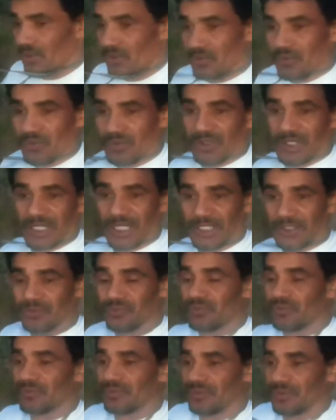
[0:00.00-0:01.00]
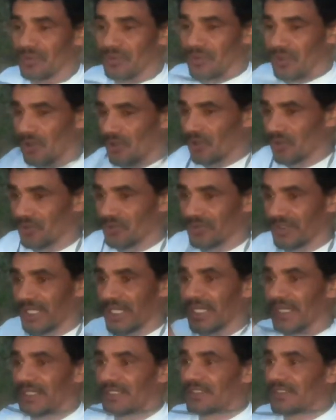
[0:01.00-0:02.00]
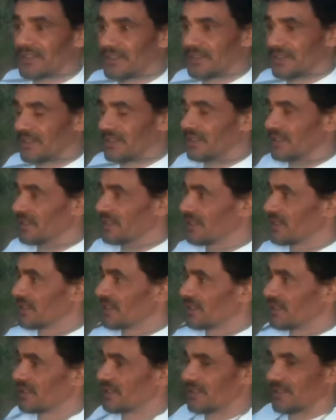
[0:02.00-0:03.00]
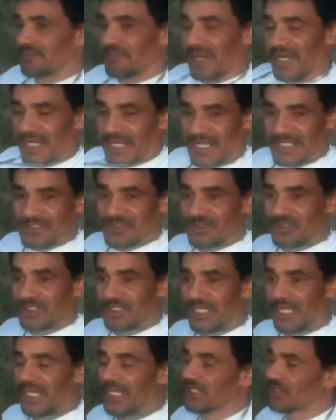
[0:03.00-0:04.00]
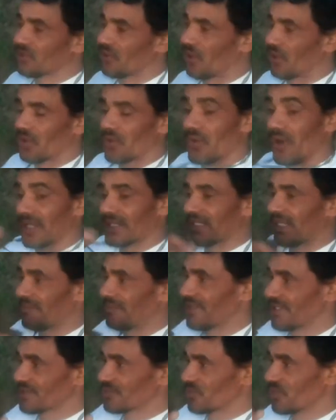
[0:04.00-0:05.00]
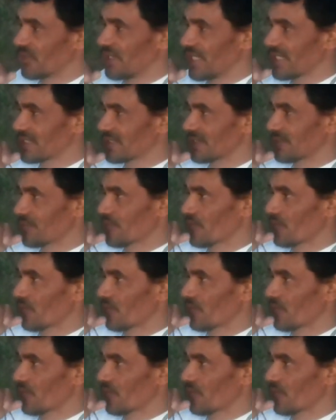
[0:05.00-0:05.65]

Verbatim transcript: o canto longo, né? Marcação de território, ou até mesmo esse,